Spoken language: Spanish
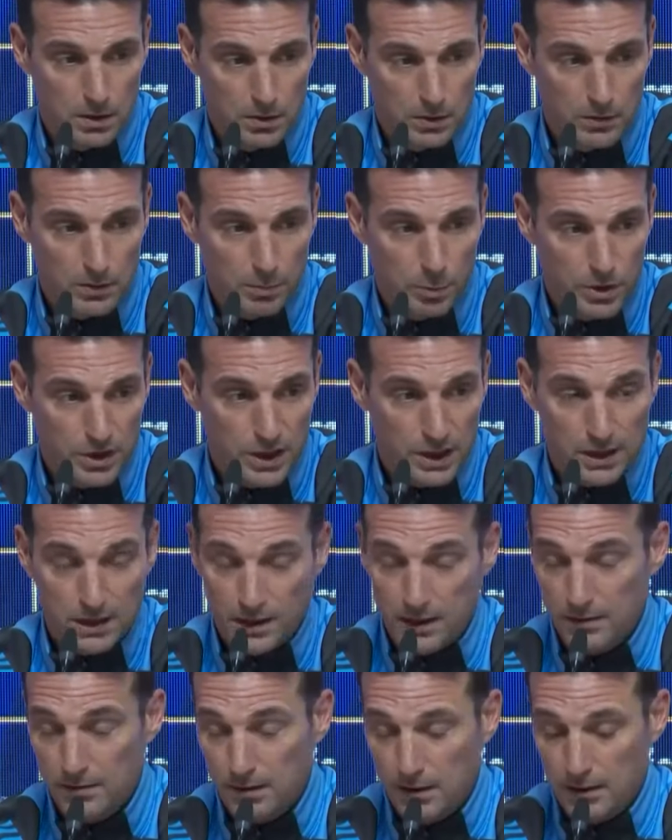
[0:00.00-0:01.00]
fue muy
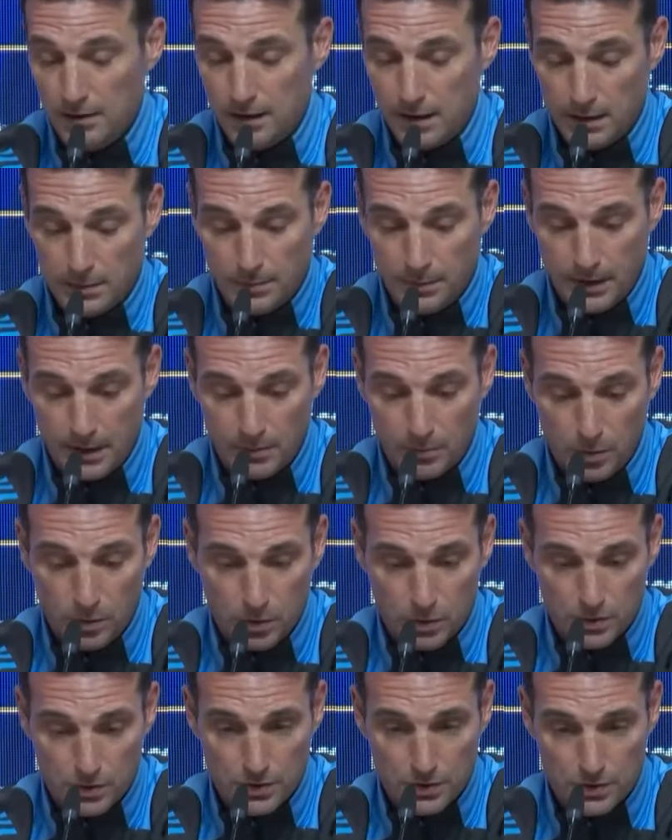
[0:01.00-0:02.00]
triste. La verdad,
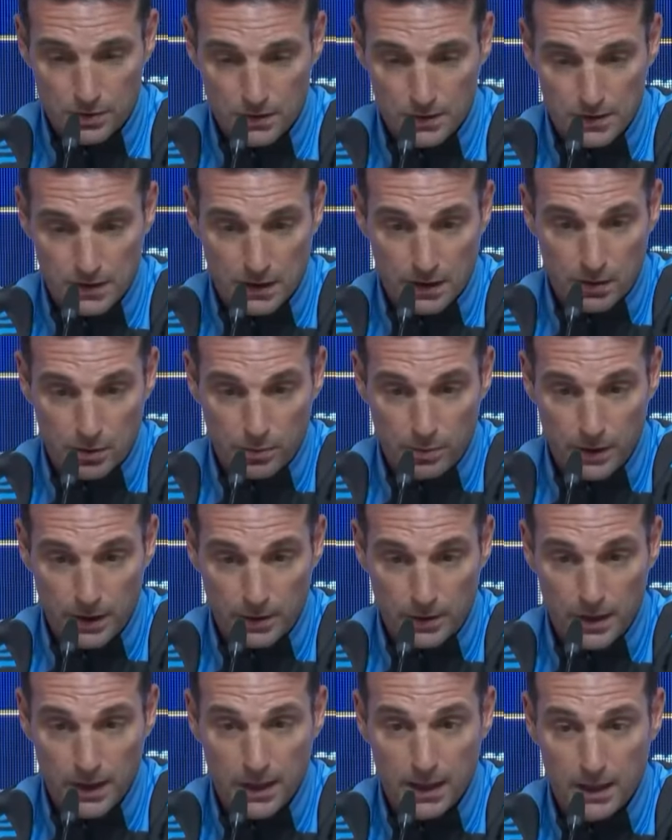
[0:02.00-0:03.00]
esperamos que se recupere
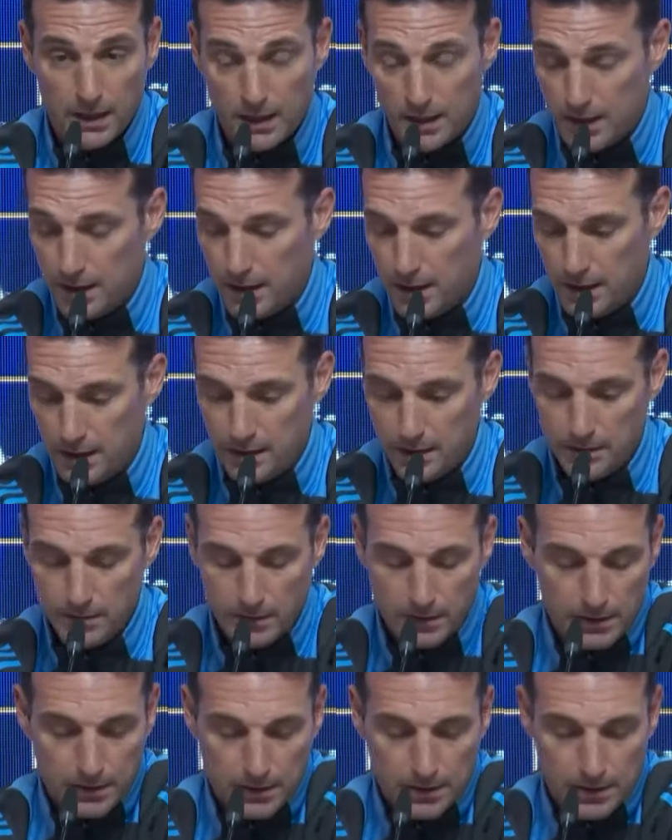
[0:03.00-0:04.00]
bien,
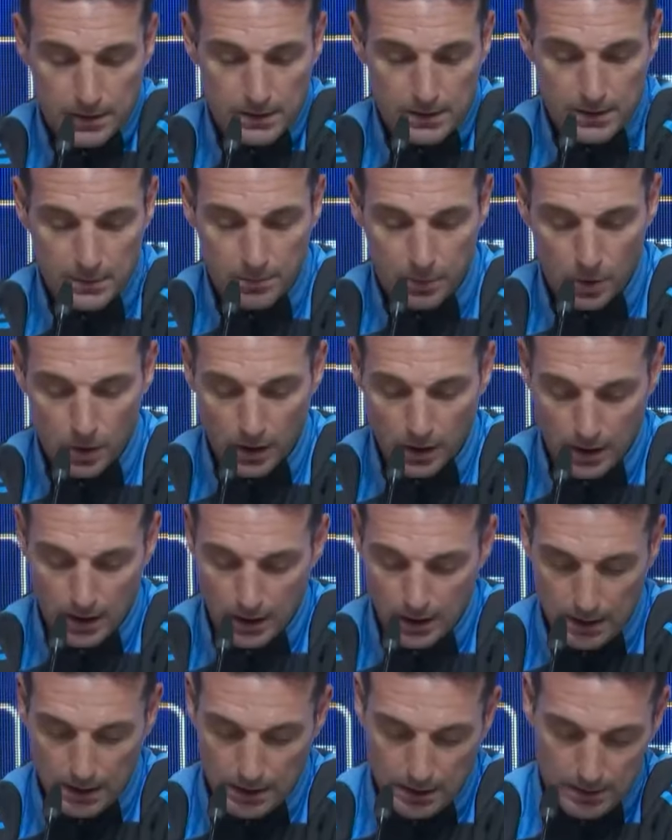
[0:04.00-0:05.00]
que que se
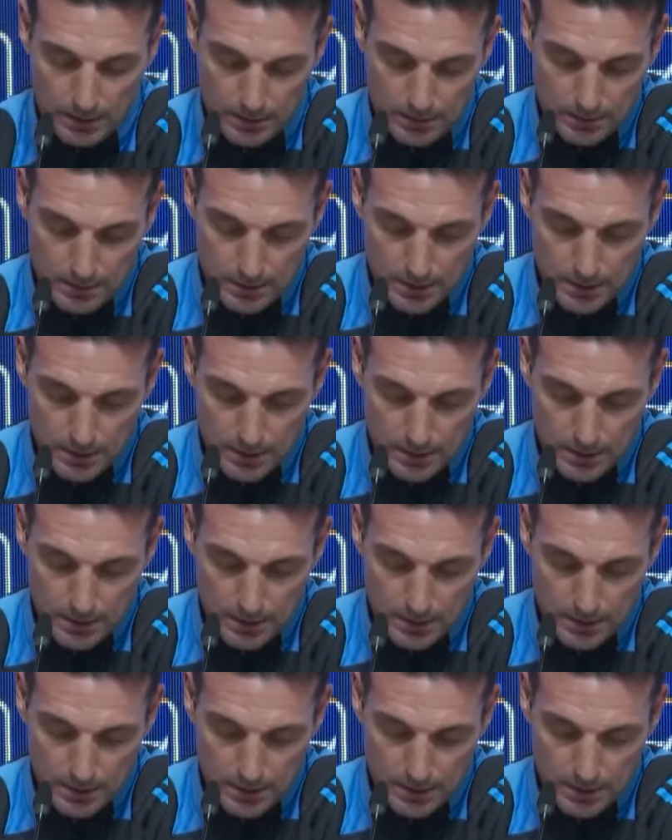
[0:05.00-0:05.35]
ponga